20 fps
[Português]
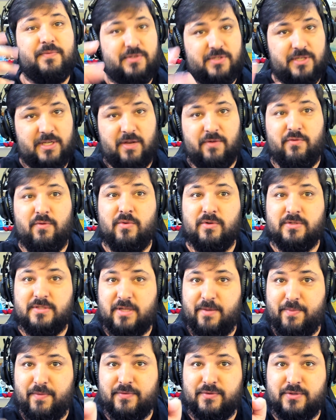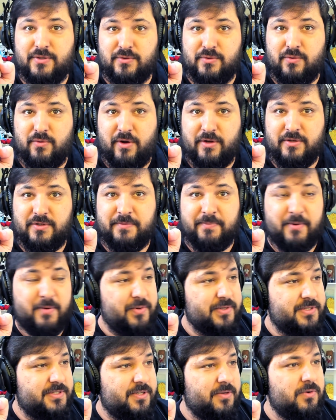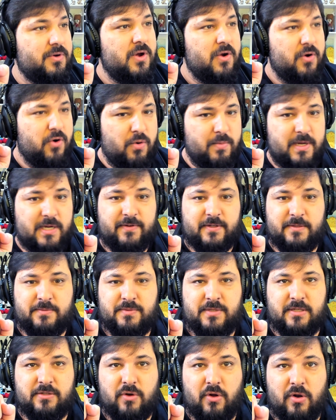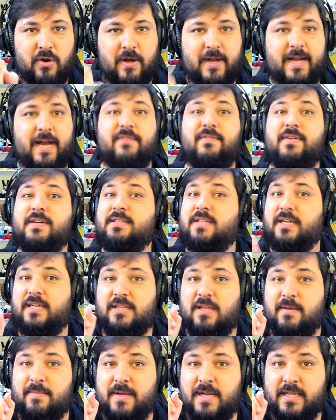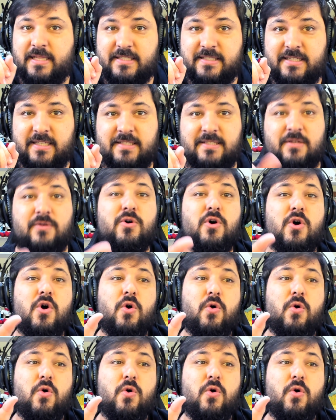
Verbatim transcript: Sim, eu vou mostrar para vocês o código de promoção, como é que faz para vocês colocar, vai estar tá aqui também na descrição.